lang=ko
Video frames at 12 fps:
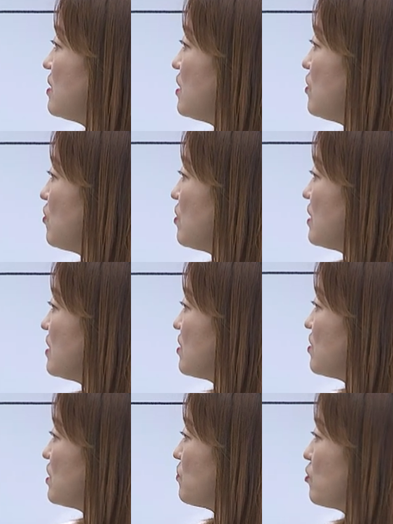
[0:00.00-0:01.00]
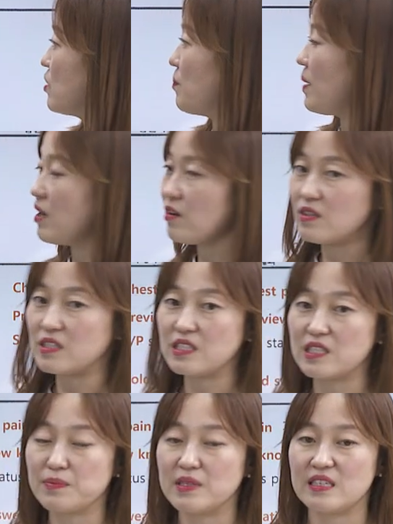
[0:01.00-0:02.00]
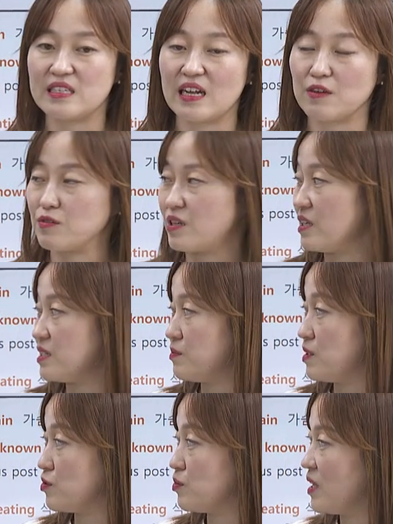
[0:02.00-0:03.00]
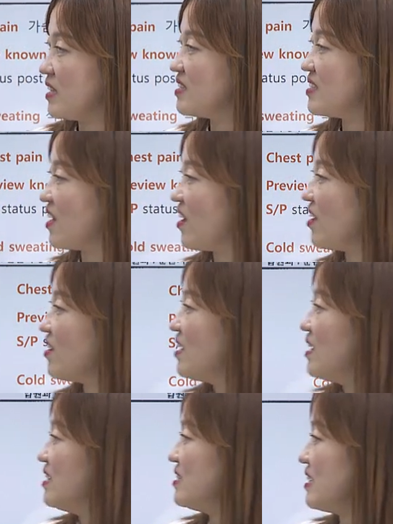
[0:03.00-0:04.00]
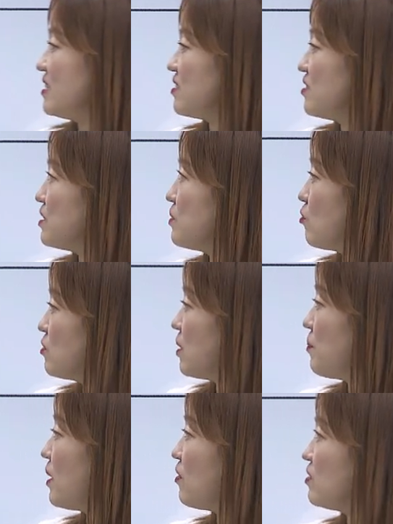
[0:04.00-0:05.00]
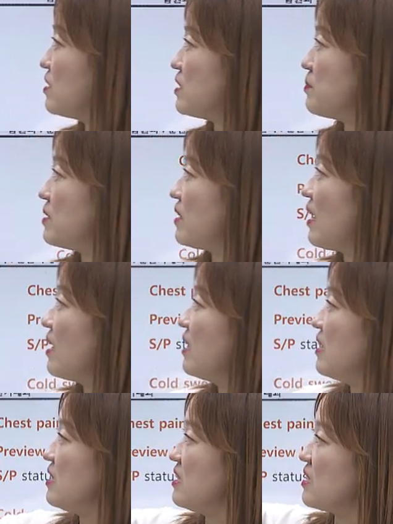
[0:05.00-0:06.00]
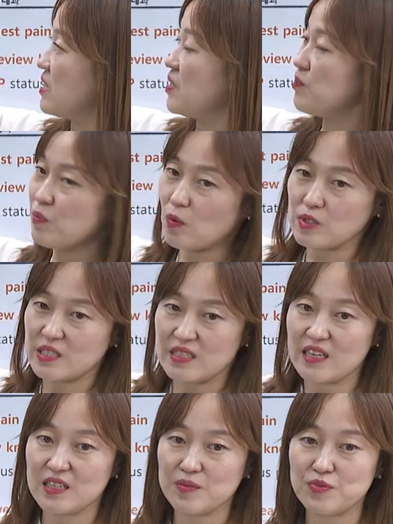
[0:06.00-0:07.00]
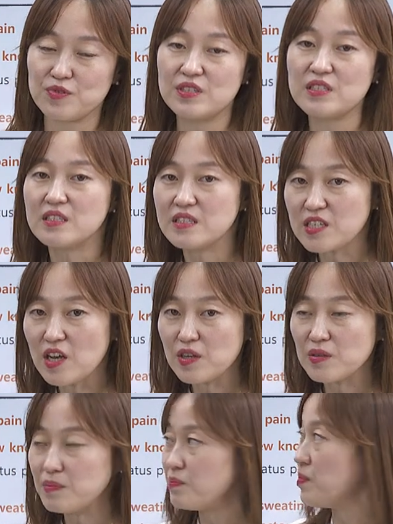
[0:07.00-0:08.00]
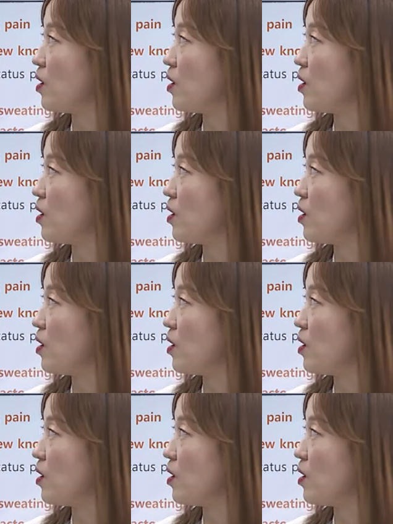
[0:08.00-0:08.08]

진료일이 2015년 8월 21일이라고 되어 있습니다. 좀 됐죠? 자, 2015년 8월 20일에 이 김 모 씨라는 분은 처음